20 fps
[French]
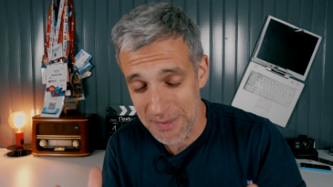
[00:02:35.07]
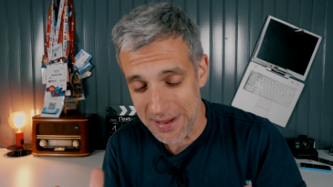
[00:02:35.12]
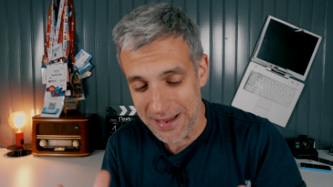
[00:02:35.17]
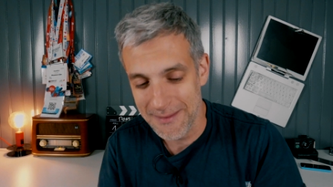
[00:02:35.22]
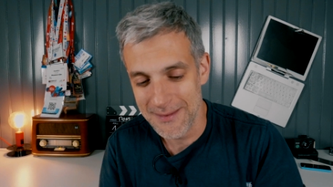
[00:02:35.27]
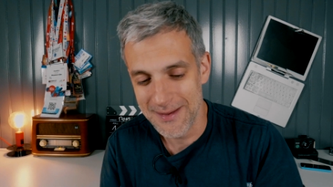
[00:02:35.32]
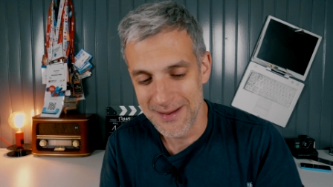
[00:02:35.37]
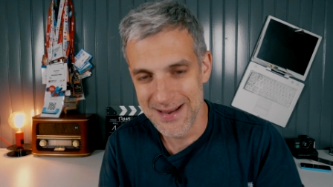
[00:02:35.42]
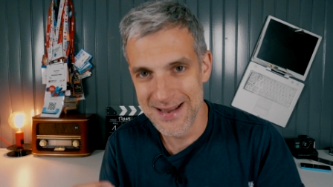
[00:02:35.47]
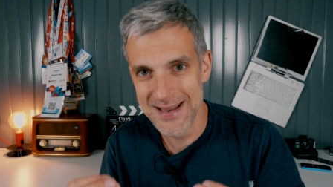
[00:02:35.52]
Mais
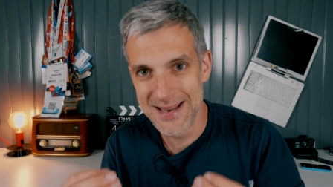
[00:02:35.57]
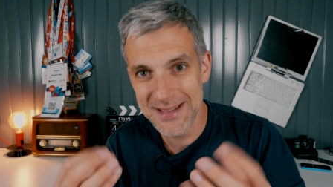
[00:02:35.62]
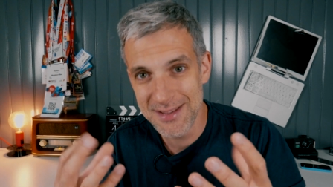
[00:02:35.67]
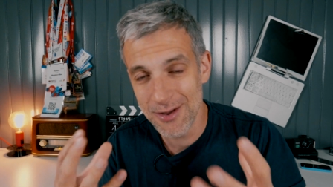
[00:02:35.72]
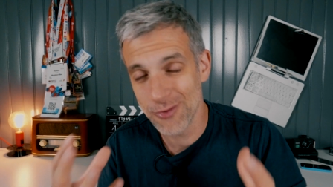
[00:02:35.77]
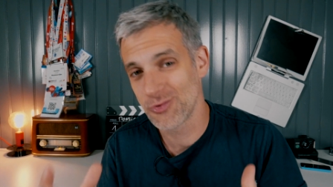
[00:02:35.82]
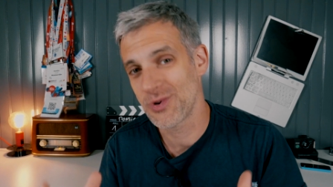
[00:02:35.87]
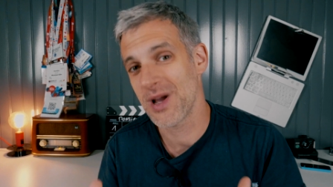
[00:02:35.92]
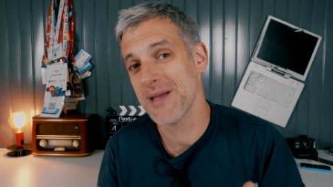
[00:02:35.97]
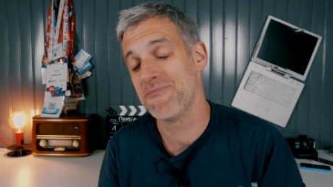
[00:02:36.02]

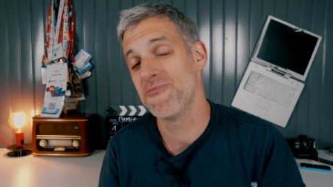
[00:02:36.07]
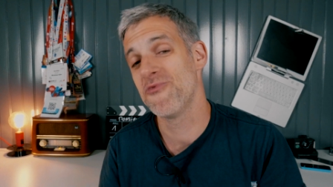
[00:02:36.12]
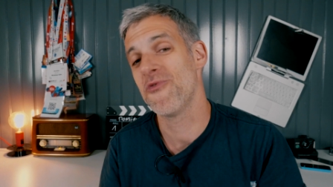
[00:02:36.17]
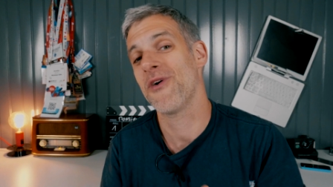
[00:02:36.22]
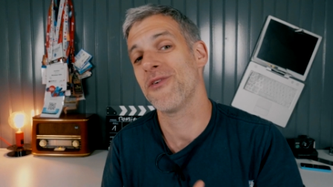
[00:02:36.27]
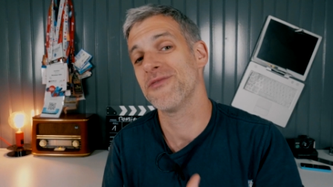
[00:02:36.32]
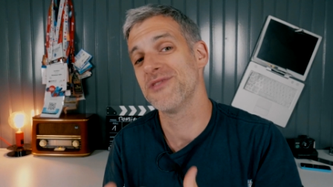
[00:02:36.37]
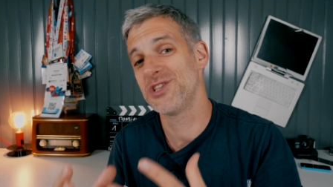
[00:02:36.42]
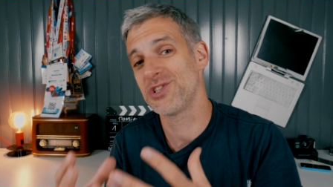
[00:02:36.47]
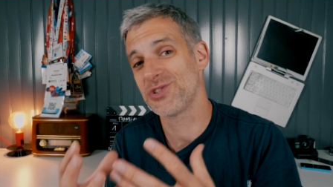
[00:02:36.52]
l'idée, en tout cas, de
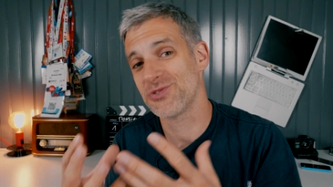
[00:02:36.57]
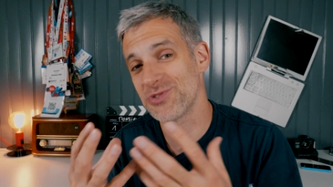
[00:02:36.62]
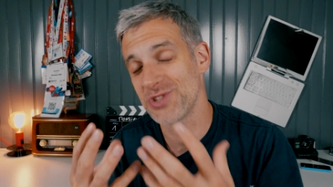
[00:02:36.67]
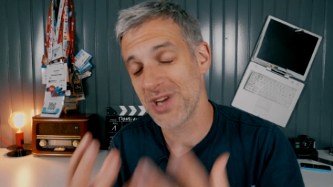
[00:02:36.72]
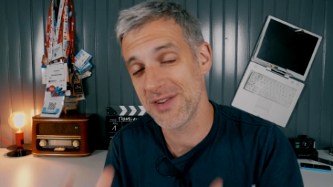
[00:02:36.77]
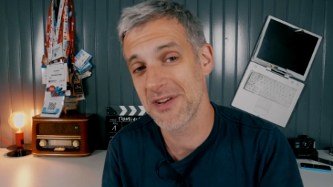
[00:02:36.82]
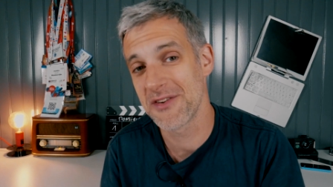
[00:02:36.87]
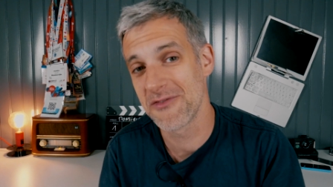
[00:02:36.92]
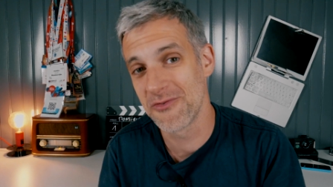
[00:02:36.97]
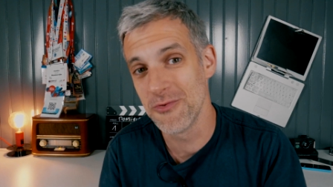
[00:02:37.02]
pouvoir en échanger
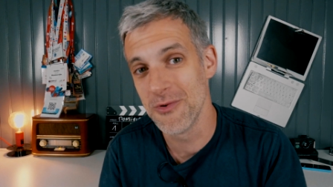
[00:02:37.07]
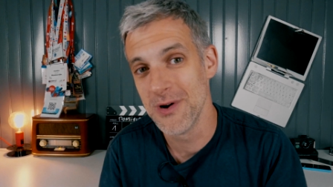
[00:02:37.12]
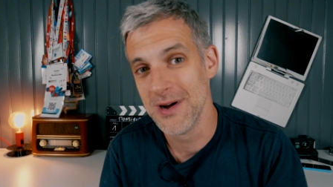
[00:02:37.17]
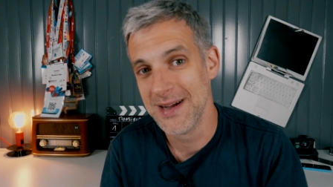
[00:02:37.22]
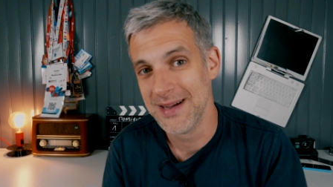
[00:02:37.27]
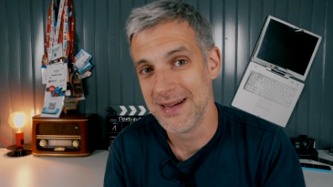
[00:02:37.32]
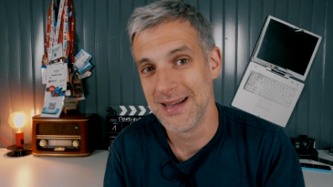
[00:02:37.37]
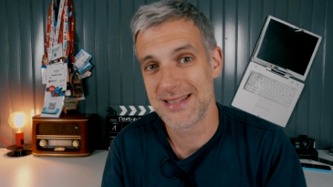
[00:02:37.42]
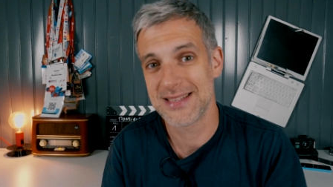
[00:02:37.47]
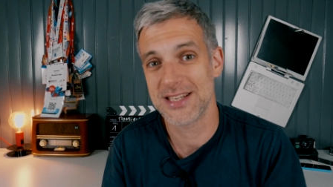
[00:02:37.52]
avec vous,
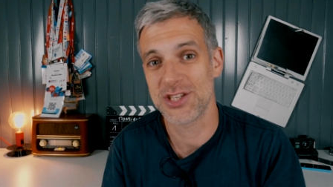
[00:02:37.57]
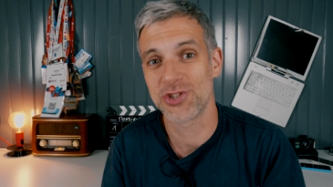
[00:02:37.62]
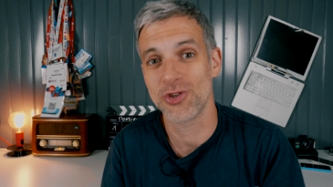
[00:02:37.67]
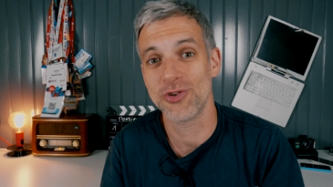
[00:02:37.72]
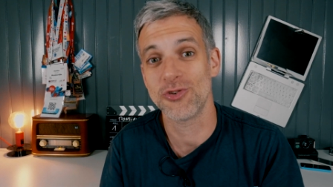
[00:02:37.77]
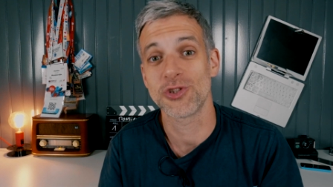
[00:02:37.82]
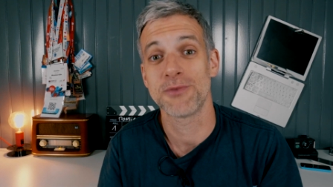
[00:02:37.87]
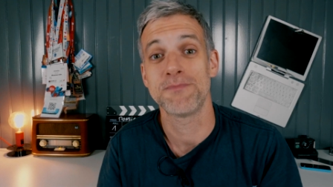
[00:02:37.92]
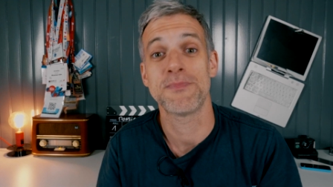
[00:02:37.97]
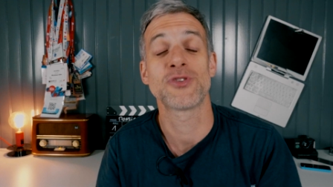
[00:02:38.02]
ça
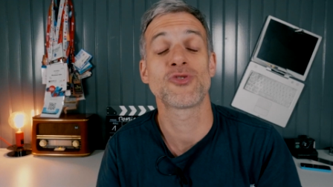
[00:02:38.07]
change.